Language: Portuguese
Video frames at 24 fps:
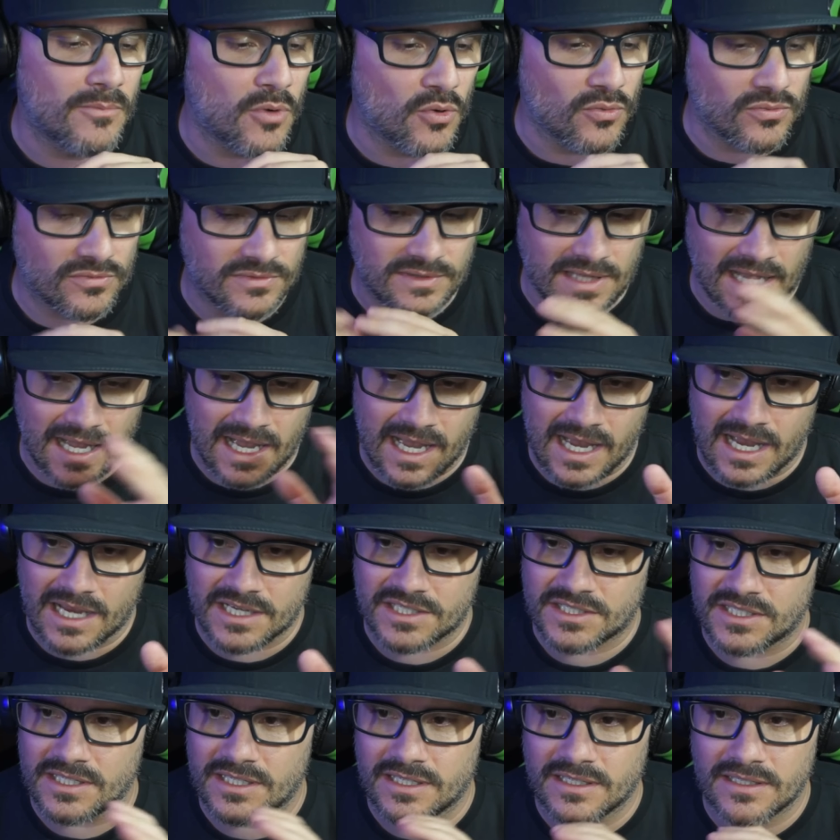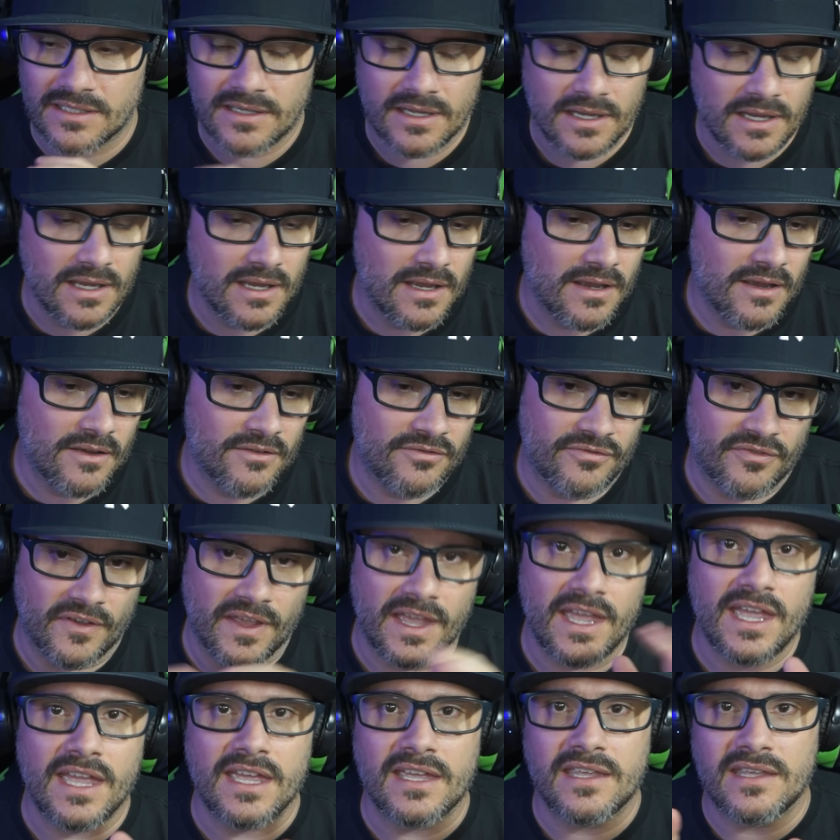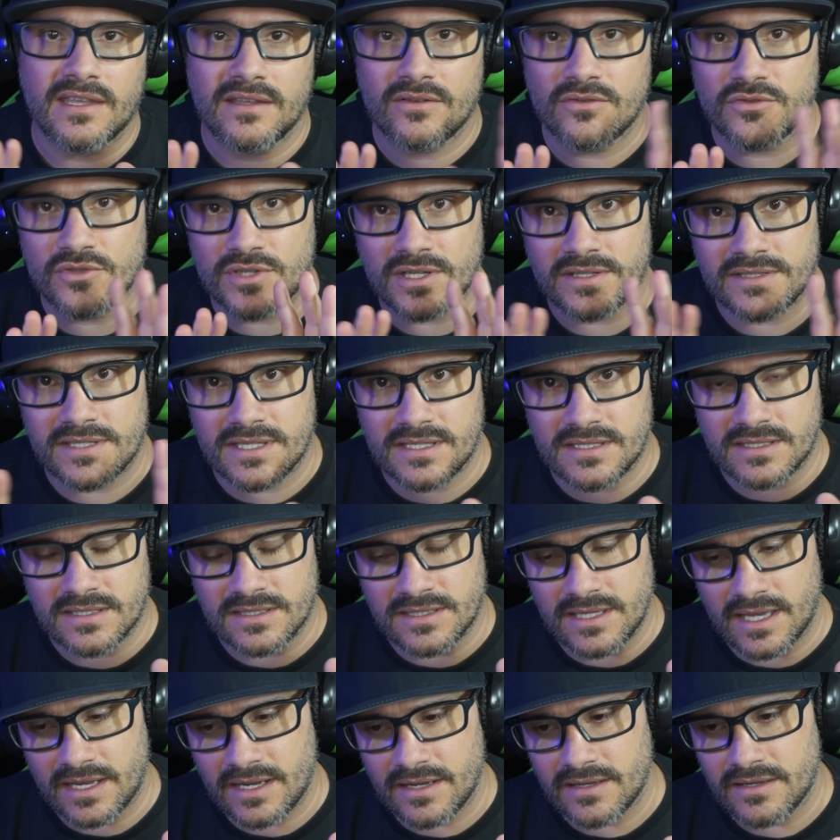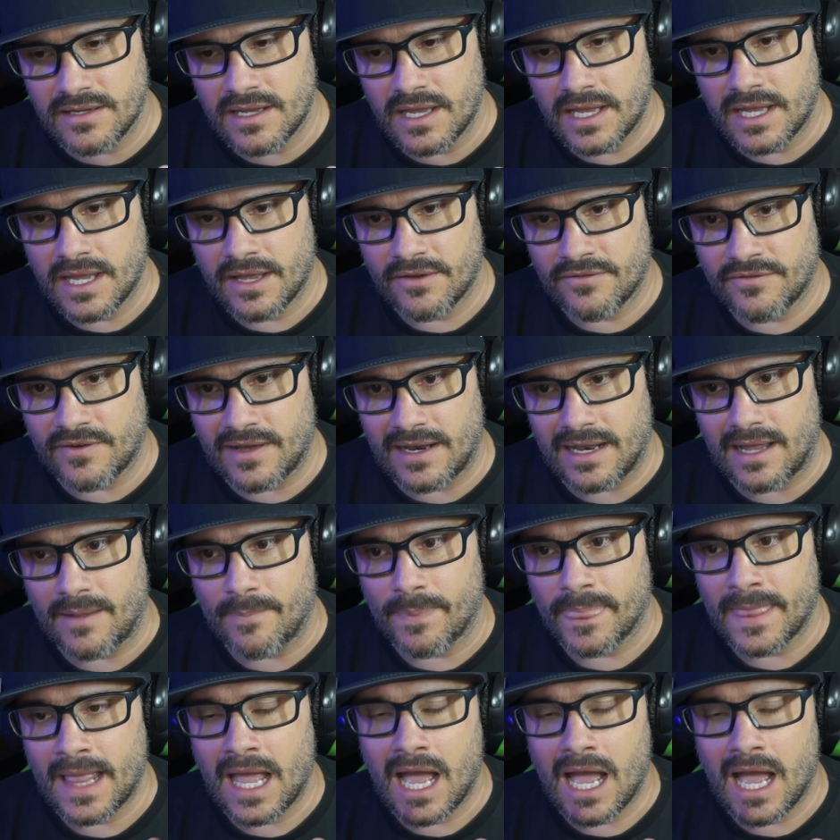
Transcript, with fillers: montagem, fake, do jeito que vocês quiserem falar.